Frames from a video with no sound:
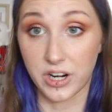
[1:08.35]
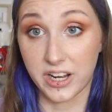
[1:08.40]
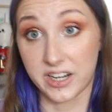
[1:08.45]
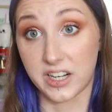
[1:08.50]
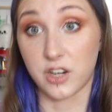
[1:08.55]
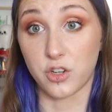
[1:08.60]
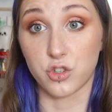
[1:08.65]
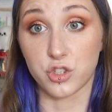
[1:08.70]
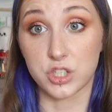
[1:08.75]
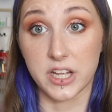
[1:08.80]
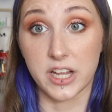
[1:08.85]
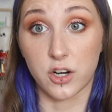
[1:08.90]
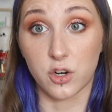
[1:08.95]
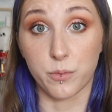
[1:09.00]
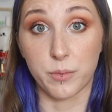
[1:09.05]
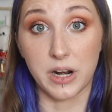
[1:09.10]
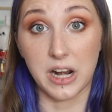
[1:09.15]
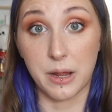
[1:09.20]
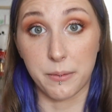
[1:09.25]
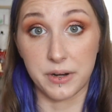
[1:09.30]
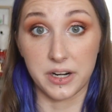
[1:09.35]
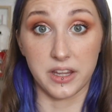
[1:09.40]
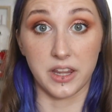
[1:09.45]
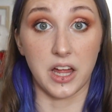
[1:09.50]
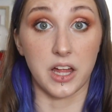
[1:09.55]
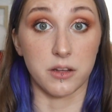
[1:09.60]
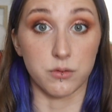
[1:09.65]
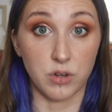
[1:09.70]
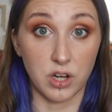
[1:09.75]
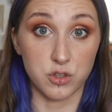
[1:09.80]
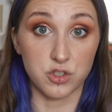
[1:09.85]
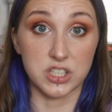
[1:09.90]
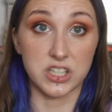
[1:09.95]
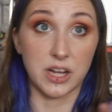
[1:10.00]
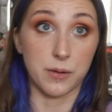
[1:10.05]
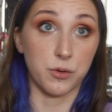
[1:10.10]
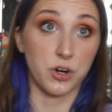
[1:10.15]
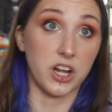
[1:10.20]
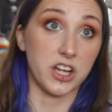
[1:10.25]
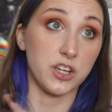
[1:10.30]
la gran cosa de ropa, la verdad, una
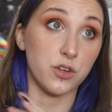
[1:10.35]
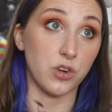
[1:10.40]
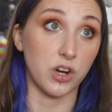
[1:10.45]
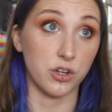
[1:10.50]
cosilla por ahí,